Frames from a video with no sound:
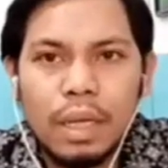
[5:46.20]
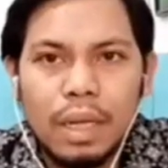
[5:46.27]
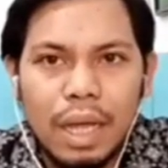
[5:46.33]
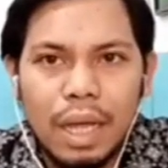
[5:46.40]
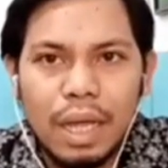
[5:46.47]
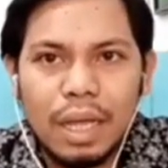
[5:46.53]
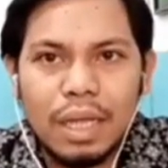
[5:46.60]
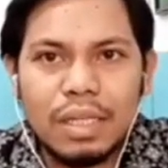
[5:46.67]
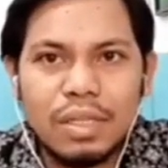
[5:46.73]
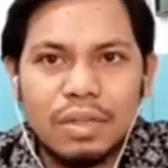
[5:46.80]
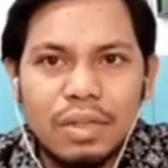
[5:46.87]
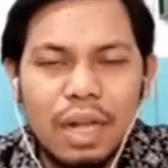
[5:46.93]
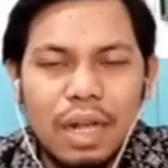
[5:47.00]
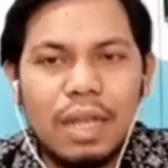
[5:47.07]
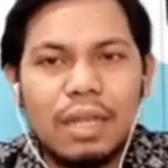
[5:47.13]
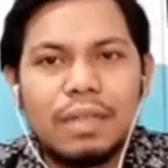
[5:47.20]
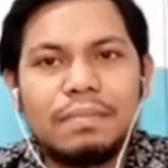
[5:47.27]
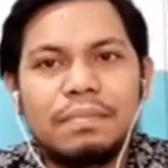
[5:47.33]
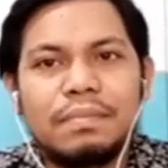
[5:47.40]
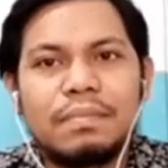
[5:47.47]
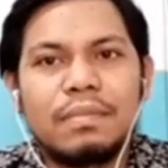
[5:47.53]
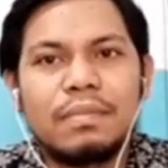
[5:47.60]
Nah,
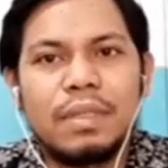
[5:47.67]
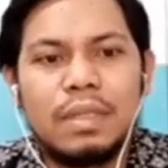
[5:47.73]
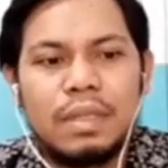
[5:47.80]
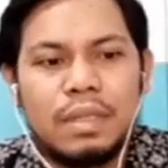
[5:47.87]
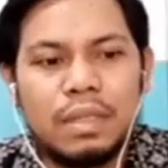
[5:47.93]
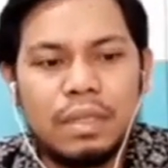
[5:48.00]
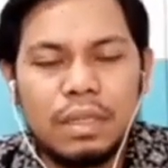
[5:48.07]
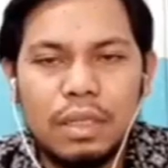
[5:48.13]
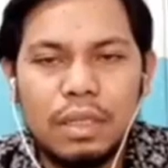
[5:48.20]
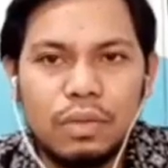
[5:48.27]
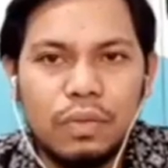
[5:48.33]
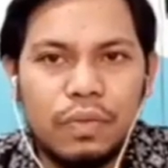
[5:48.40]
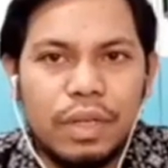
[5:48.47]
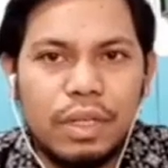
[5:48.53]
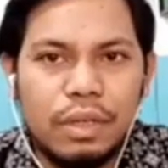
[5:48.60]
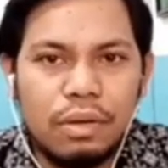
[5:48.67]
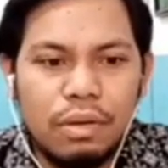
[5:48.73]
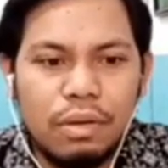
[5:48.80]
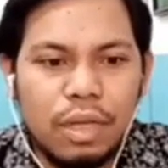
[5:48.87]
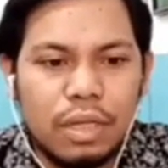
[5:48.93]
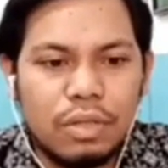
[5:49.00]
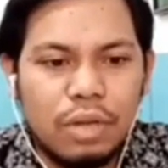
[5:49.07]
saudara, itu
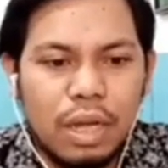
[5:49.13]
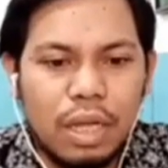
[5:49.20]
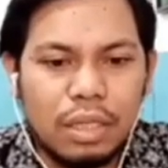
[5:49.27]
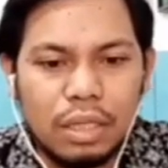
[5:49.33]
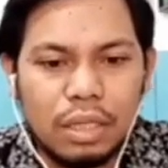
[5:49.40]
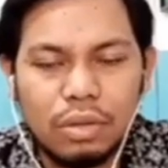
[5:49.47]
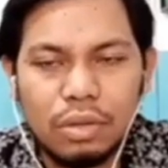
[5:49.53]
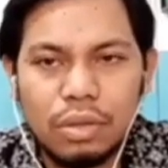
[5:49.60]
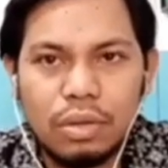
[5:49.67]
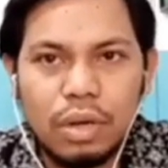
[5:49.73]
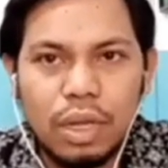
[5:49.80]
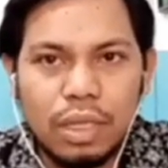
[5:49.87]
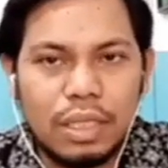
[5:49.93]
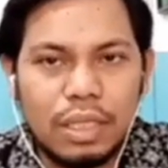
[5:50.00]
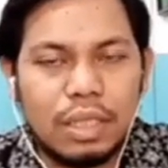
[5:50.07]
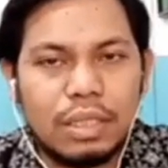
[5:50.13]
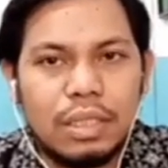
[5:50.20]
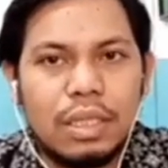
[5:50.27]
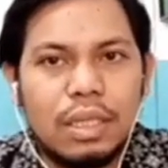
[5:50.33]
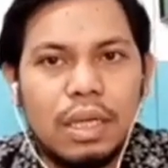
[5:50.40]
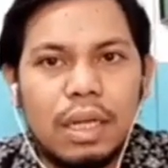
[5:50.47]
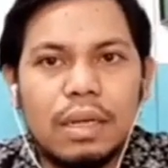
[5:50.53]
video yang sudah kita tonton, kita
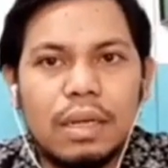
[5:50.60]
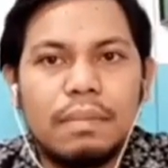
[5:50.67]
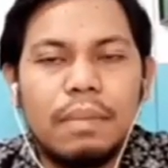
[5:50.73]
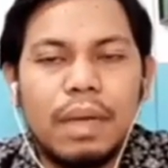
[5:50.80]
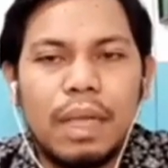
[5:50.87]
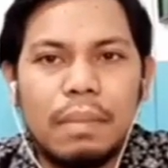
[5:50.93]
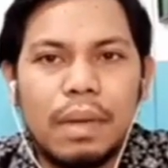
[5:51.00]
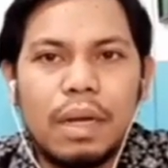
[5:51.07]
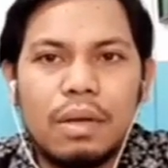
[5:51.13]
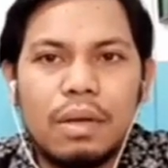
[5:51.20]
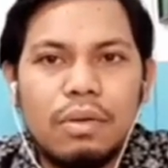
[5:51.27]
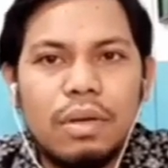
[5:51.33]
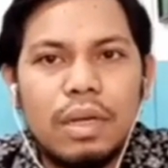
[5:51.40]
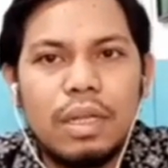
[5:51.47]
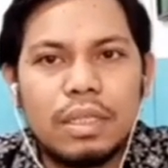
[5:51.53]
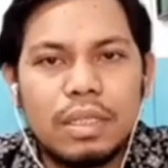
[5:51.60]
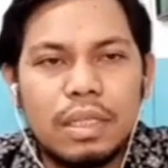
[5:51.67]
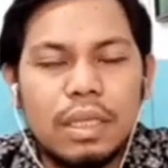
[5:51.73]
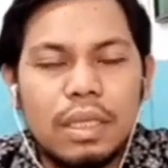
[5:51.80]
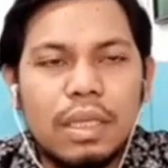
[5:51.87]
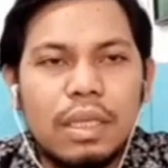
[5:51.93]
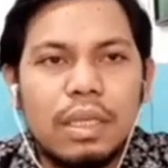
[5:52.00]
saksikan bagaimana
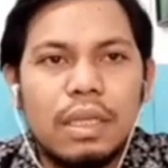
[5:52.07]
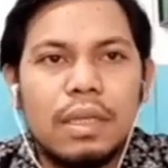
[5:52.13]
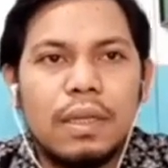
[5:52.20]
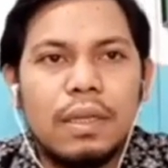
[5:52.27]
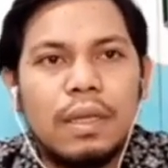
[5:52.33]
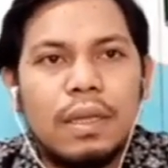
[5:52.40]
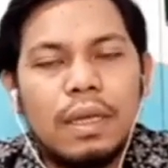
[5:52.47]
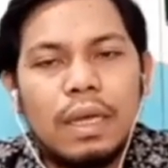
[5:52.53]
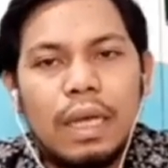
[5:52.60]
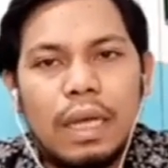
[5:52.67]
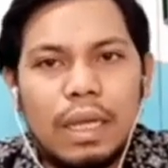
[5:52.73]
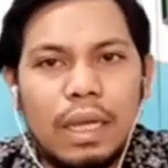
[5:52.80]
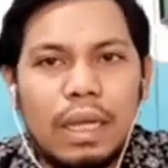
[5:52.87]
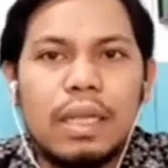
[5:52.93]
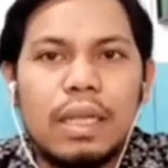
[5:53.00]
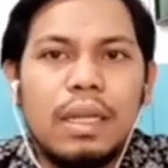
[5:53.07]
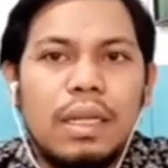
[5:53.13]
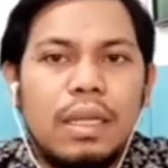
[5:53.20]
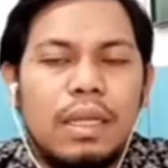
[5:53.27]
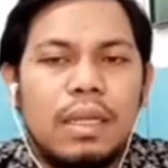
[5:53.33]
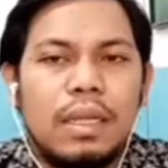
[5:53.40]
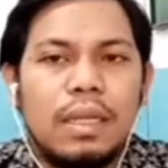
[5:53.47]
kondisi hari-hari
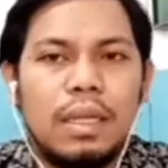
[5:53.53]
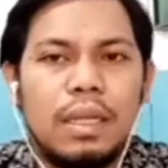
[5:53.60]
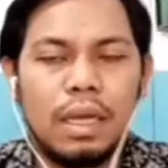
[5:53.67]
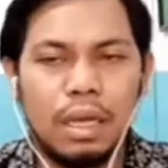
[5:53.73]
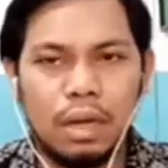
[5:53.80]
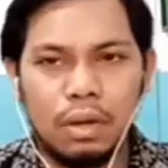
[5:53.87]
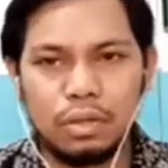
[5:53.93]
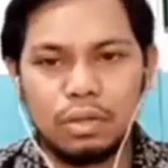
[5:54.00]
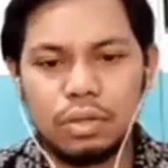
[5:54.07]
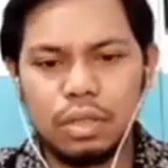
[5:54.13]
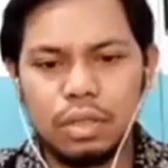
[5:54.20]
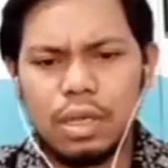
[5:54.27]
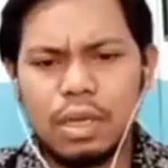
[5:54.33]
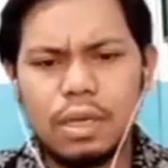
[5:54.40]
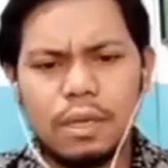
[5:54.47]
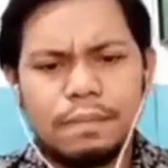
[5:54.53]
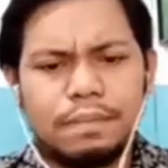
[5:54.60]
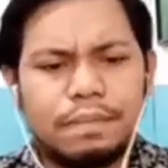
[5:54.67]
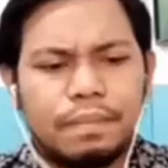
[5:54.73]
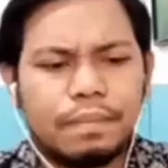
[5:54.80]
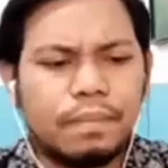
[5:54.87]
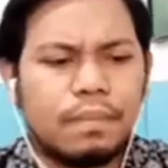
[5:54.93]
ini, ya khususnya
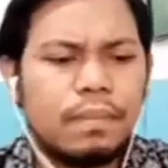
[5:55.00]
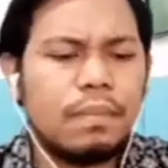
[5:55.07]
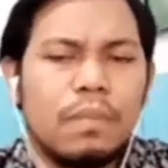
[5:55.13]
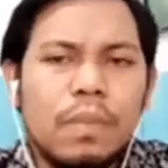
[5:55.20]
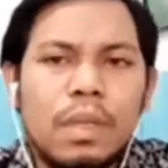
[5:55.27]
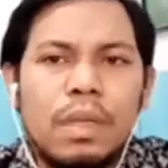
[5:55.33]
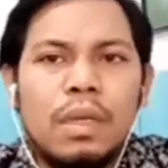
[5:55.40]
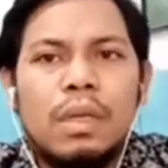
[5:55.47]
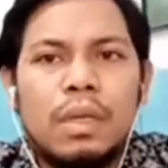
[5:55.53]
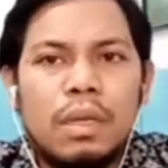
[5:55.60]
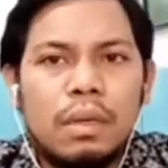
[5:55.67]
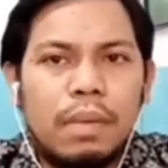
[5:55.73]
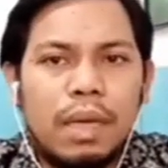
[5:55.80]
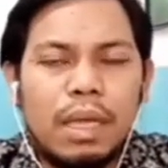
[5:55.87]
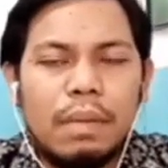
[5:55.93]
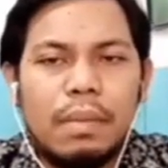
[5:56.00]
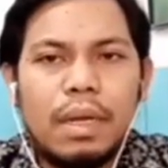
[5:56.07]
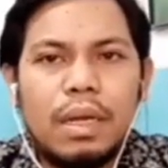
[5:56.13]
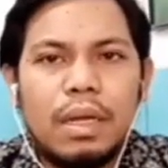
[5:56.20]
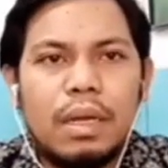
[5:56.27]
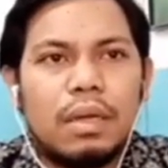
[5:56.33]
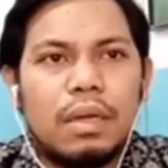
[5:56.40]

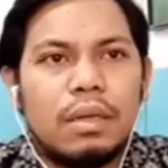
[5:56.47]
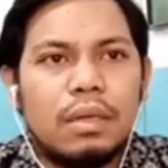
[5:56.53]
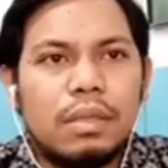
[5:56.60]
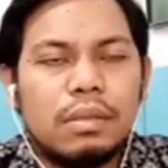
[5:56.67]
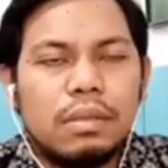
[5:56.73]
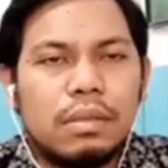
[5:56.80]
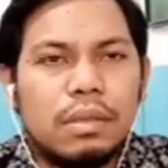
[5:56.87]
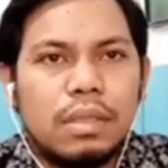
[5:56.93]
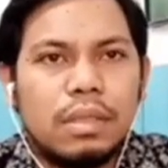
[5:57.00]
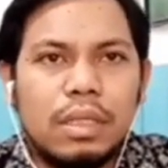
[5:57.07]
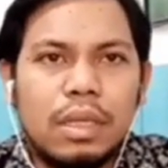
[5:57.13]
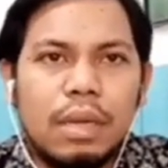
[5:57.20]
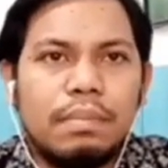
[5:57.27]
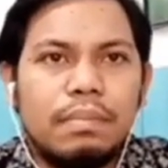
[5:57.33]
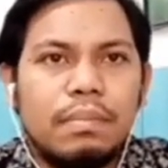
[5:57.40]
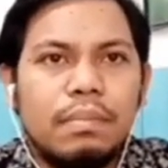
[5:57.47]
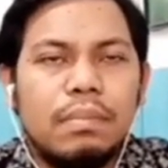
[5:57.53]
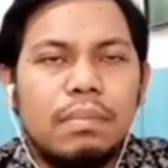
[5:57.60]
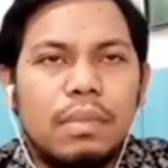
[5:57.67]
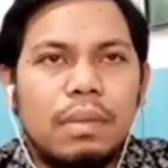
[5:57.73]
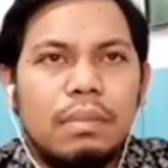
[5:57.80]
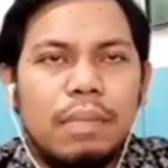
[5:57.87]
bagaimana sikap
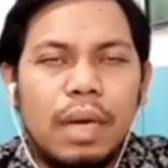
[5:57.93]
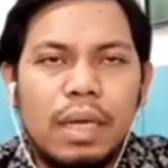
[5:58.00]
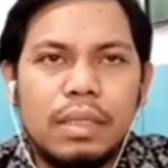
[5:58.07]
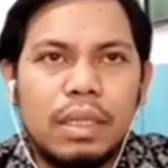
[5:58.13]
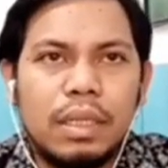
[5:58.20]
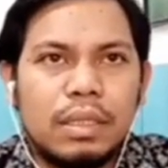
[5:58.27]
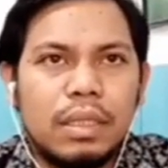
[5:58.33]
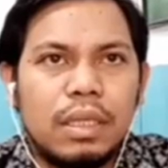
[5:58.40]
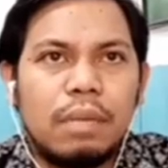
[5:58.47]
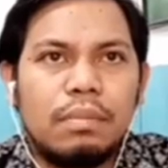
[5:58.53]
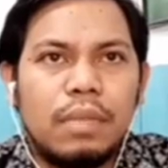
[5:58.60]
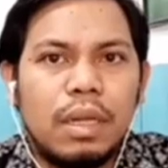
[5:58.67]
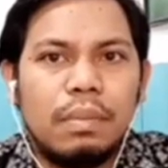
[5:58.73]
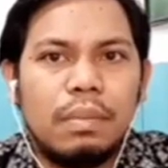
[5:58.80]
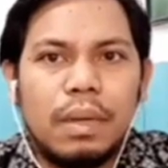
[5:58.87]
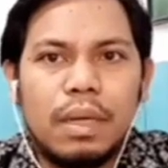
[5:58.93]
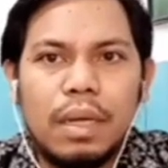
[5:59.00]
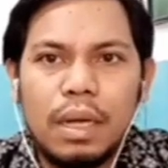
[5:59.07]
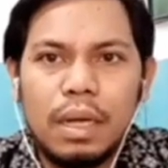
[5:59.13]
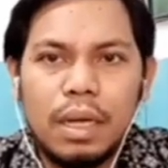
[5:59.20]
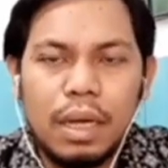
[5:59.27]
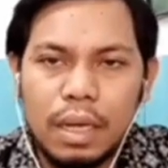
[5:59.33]
banyak sikap
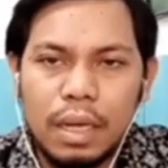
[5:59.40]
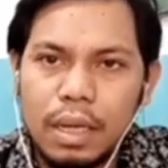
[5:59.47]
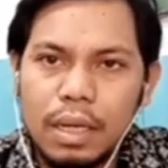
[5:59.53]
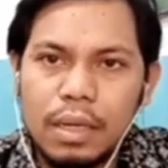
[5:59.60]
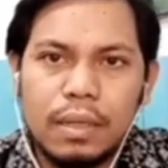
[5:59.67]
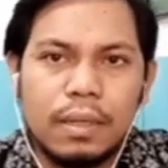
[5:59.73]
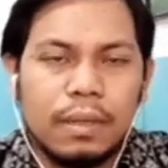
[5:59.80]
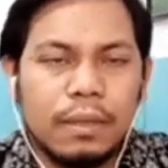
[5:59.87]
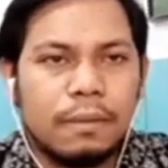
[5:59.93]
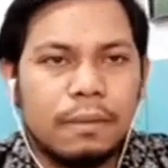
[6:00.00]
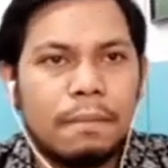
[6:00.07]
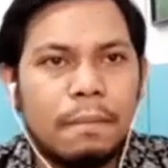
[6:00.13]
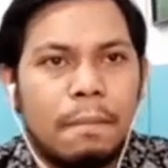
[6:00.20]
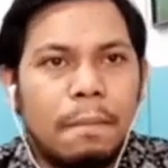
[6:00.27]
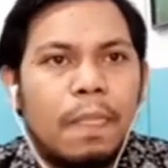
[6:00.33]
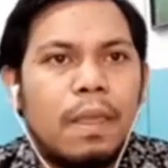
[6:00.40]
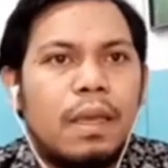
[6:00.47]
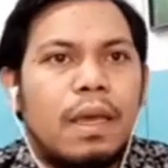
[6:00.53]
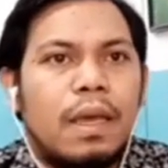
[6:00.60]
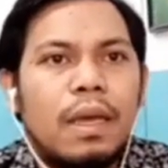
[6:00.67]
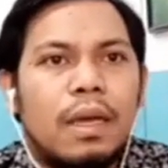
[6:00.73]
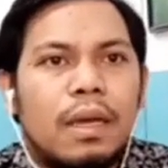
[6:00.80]
daripada anak-anak
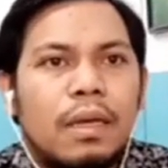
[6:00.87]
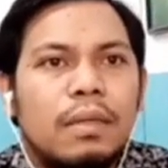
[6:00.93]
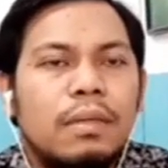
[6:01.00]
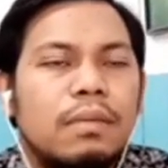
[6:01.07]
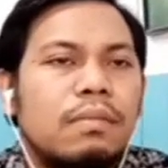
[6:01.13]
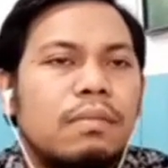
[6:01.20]
yang